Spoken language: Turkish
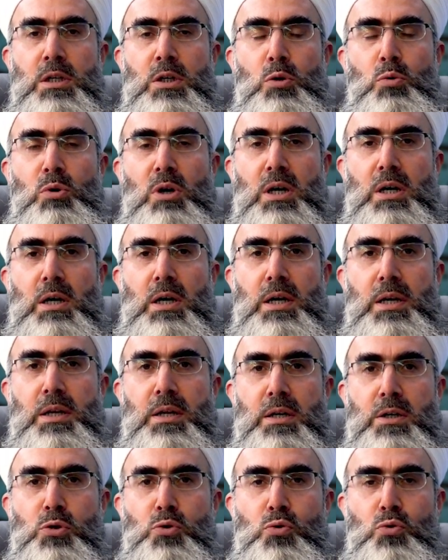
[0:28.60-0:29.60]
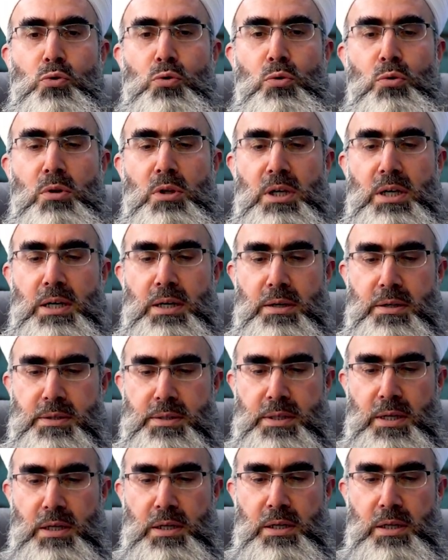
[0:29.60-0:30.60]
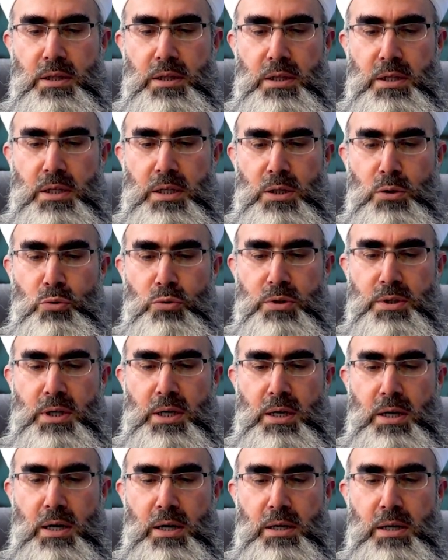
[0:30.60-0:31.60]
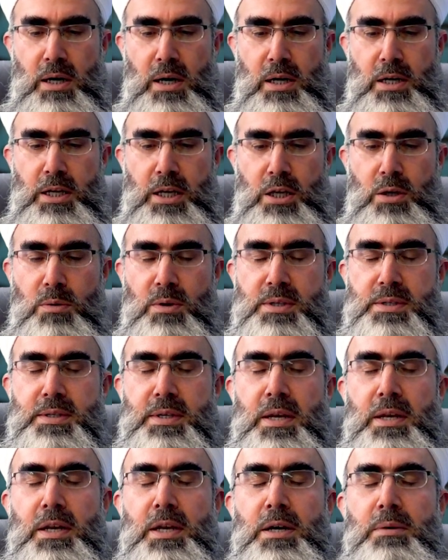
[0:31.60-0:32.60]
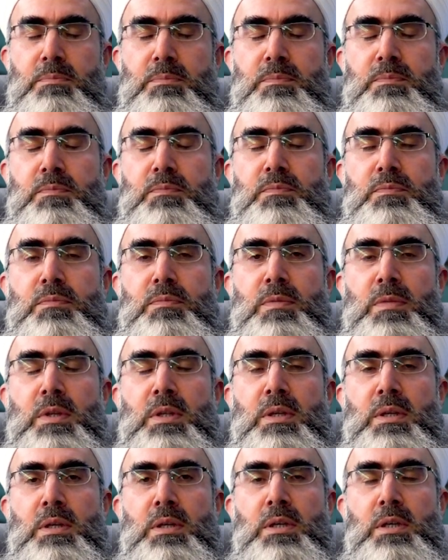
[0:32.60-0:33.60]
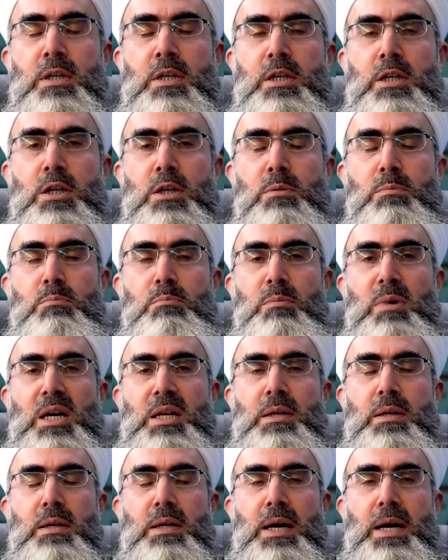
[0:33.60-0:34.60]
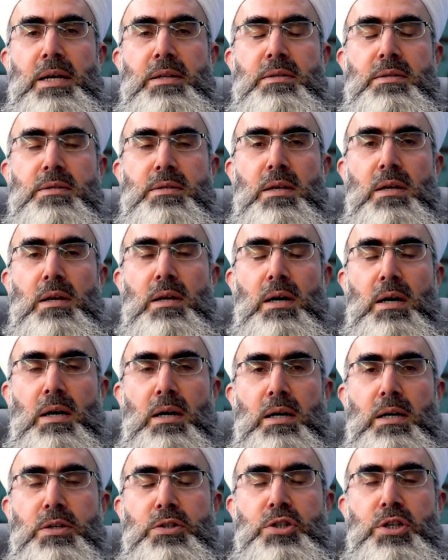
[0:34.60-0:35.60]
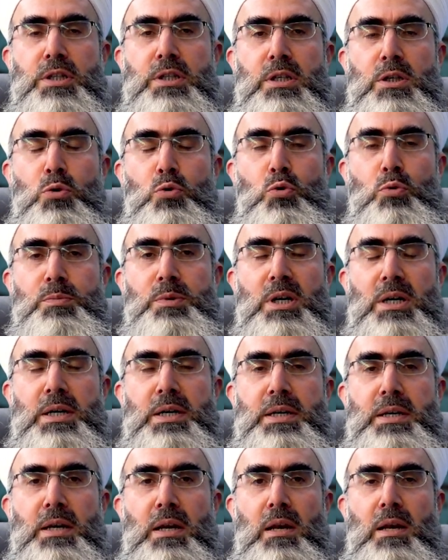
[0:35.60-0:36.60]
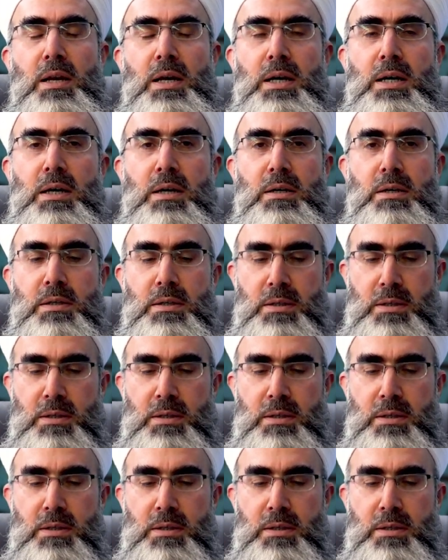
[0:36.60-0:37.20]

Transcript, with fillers: Ve kâle Resulullah sallallahu teâlâ aleyhi ve sellem Men enzele hacetehu bi gayrillah